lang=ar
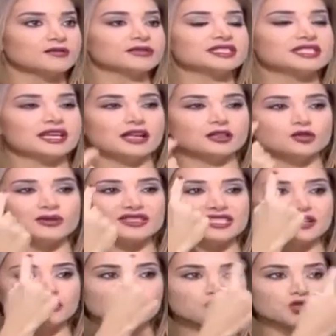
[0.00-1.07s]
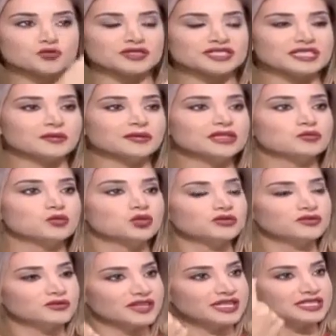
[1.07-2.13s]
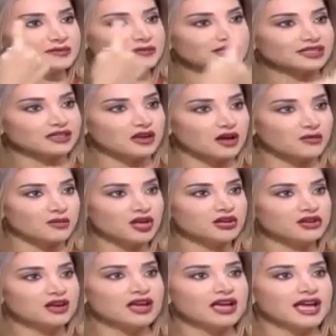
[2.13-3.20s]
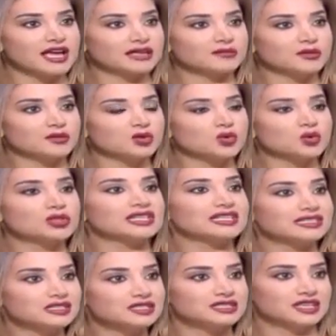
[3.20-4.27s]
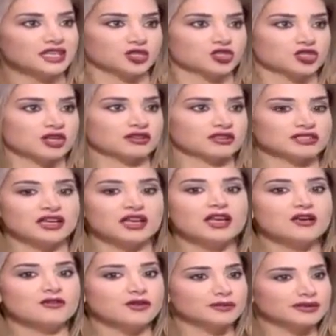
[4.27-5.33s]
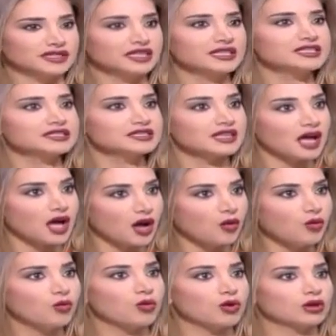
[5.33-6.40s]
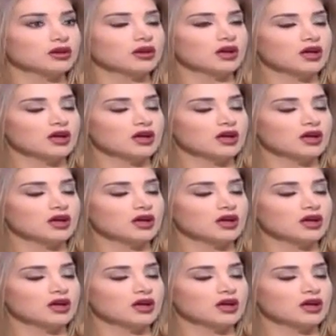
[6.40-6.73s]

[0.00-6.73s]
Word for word: بصير عنده مثلا وجه بنسميه منفع فيس مثل القمر قد ما بيكون نصح الشخص فبتحس تحول